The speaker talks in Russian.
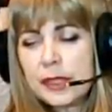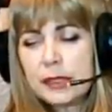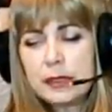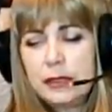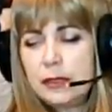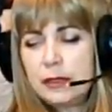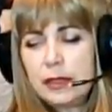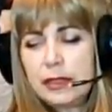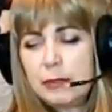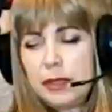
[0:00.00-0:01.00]
Нет, на
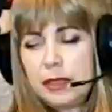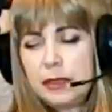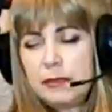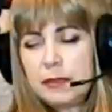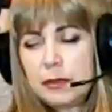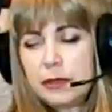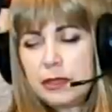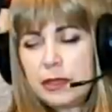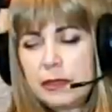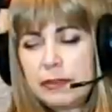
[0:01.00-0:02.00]
Земле я не вижу Значит,
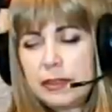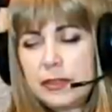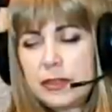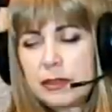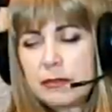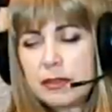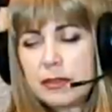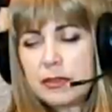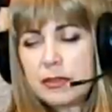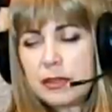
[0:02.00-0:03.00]
здесь физического
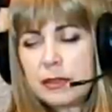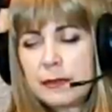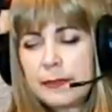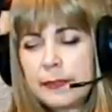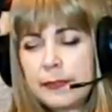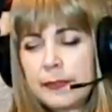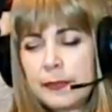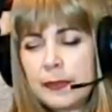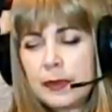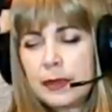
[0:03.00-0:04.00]
носителя. Не, не нашей вселенной.